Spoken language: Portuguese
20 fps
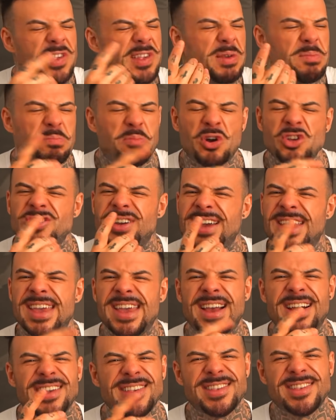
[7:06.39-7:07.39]
você pode
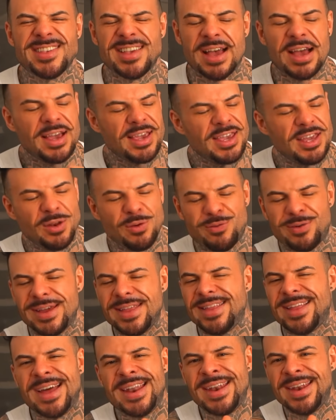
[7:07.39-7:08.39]
arregaçar que não vai
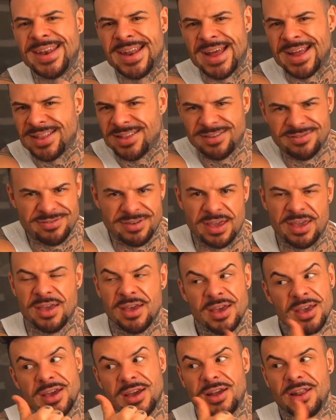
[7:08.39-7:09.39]
dar nada, velho.
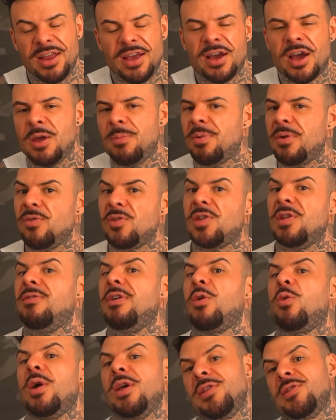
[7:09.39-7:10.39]
Clica aí para você
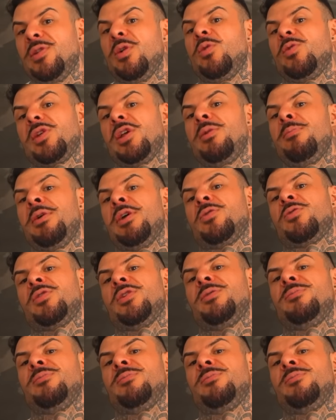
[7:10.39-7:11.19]
ver quais são os alimentos,